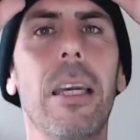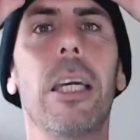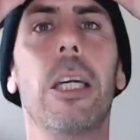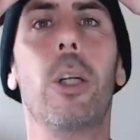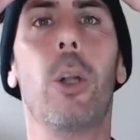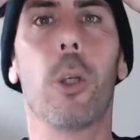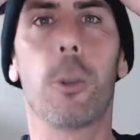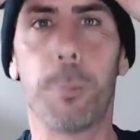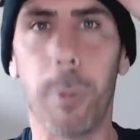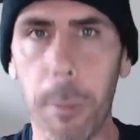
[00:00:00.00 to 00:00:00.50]

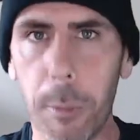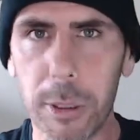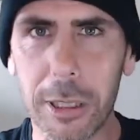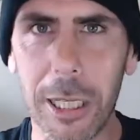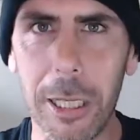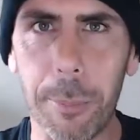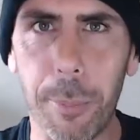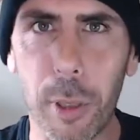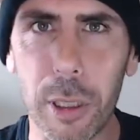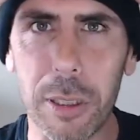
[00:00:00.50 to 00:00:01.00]
Nos vemos
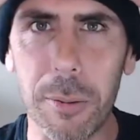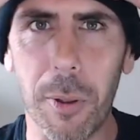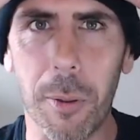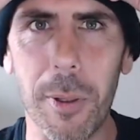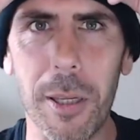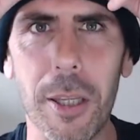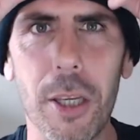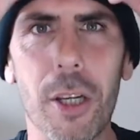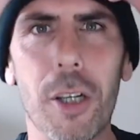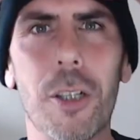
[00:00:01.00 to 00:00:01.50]
en el próximo
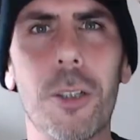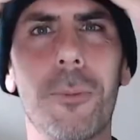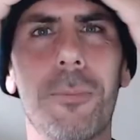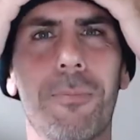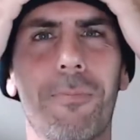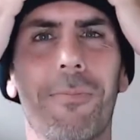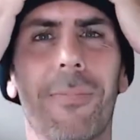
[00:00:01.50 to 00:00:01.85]
vídeo.